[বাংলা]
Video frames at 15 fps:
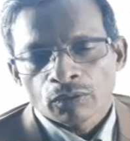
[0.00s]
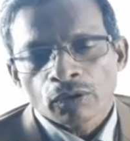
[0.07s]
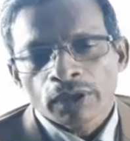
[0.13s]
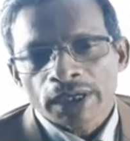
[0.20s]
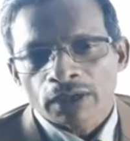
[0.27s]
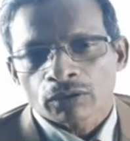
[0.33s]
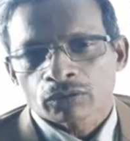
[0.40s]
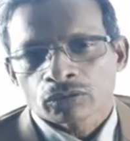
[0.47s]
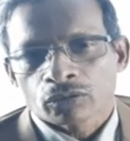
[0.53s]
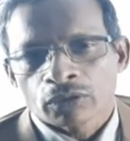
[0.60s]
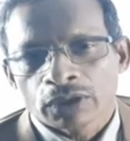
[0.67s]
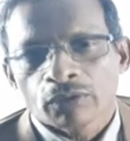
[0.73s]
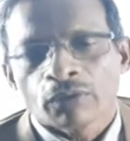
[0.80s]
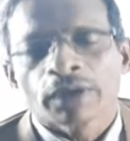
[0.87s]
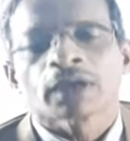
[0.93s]

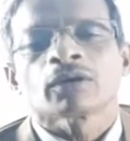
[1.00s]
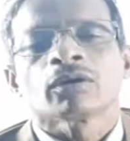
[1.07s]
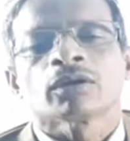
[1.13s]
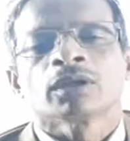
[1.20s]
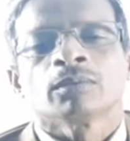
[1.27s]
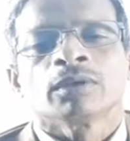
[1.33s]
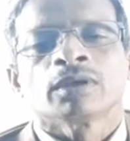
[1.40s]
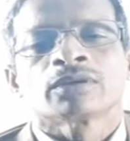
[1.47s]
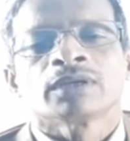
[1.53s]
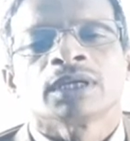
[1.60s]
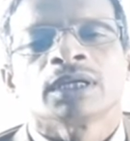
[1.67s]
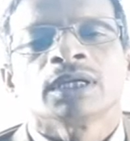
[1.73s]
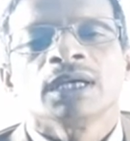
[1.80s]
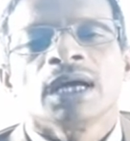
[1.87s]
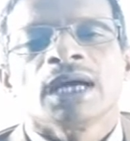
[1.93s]
অনেকজনেই অনেক কথা বলেছেন